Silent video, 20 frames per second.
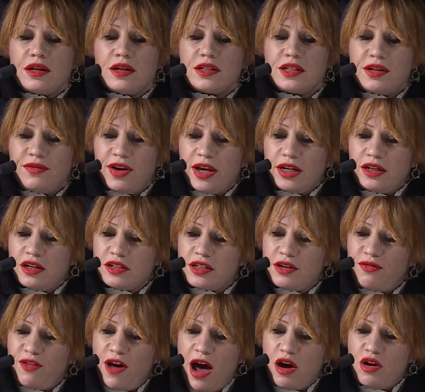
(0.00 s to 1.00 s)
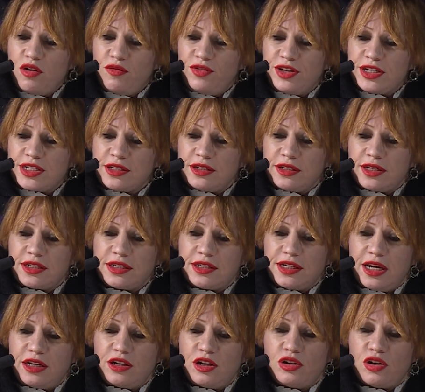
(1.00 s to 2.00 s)
Sie werden aus Erfahrung wissen, dass
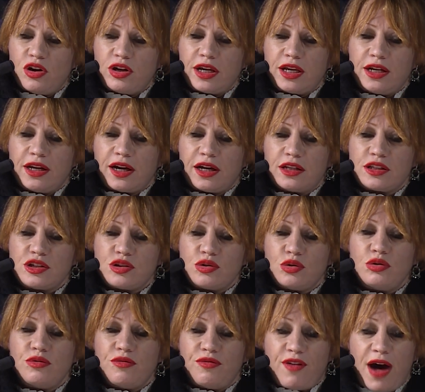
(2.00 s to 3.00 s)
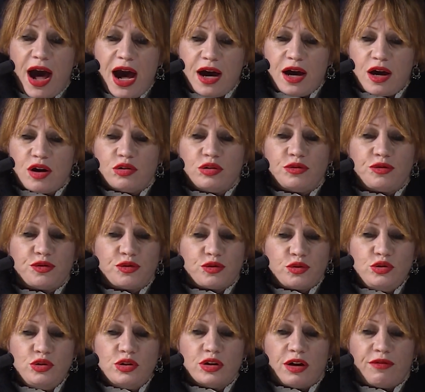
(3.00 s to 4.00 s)
jede neue Generation wacher und
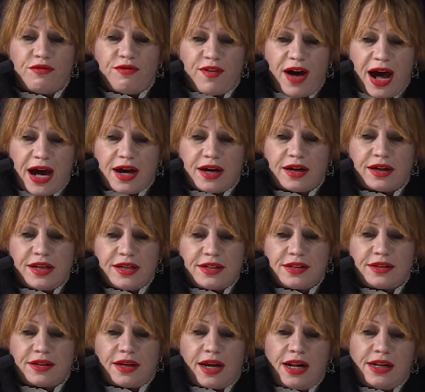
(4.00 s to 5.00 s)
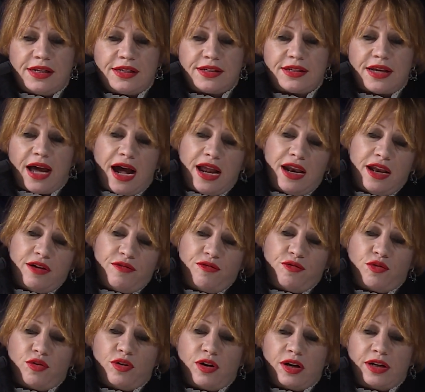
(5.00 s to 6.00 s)
früher wach ist als alle
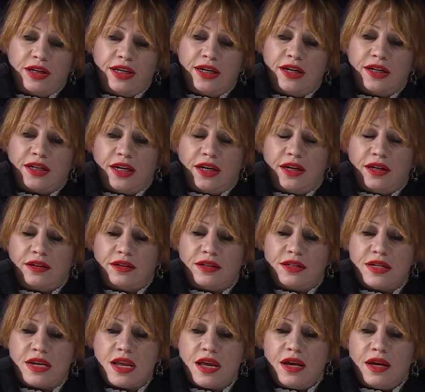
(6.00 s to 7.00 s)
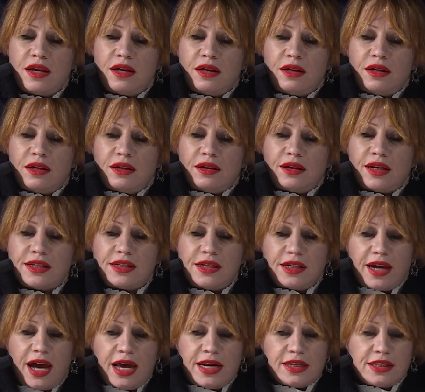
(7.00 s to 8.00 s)
vorhergehenden, dass sie
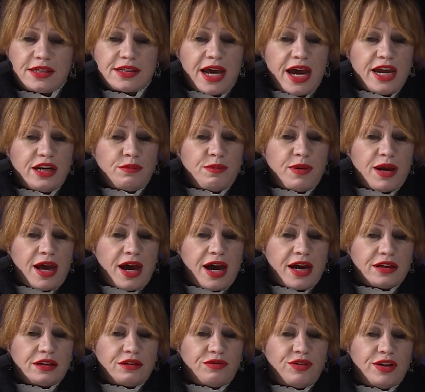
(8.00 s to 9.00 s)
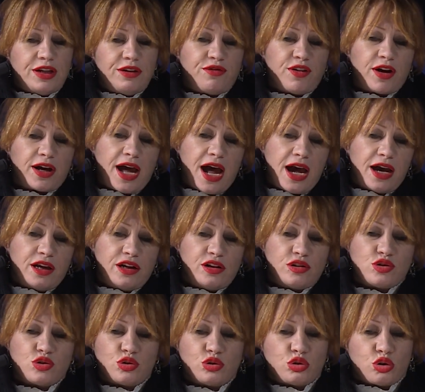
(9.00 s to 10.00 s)
keine Zeit mehr hat, wie die
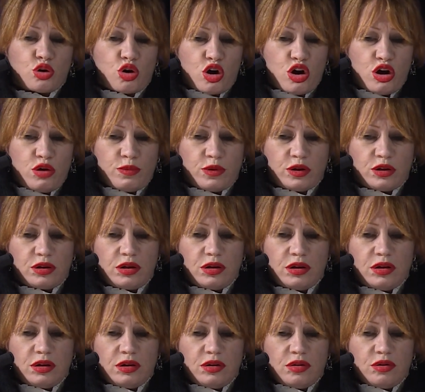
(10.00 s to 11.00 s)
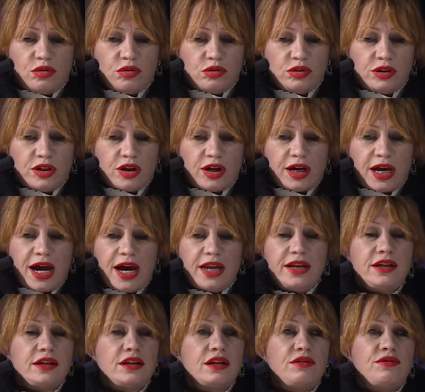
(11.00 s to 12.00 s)
Vergangenen zu träumen und auch gar
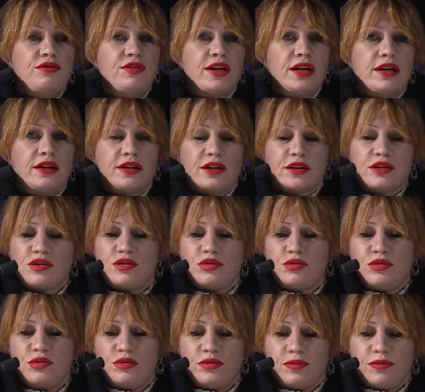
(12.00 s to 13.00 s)
nicht den Willen dazu.